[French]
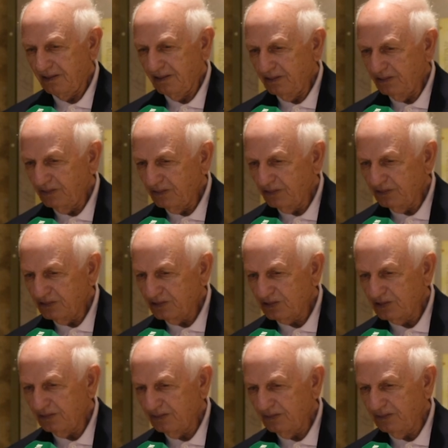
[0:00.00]
une, une,
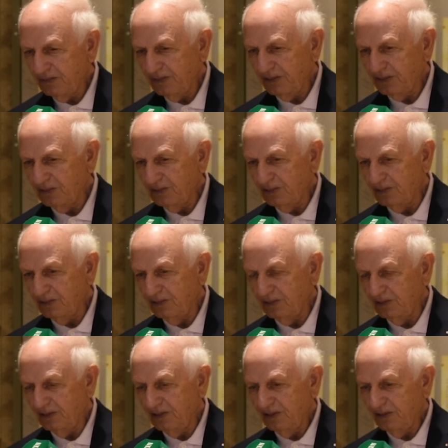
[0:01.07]
une, feuille
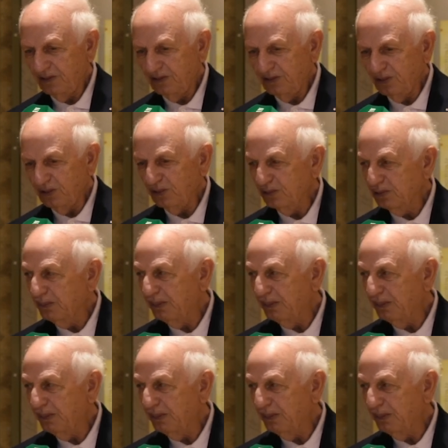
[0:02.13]
de, de route